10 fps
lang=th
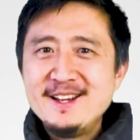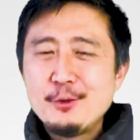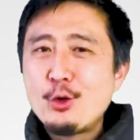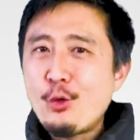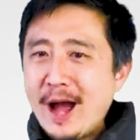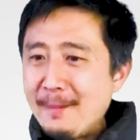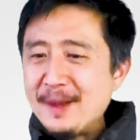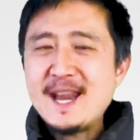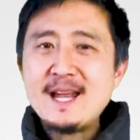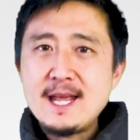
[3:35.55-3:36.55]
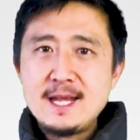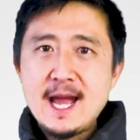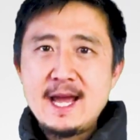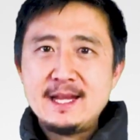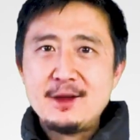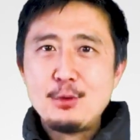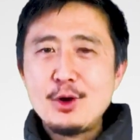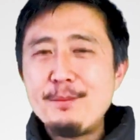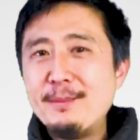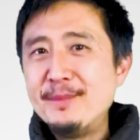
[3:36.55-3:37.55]
คุณคว้ามันได้ง่ายๆไงคุณ
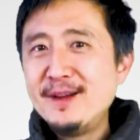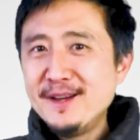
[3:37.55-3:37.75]
ก็แบบ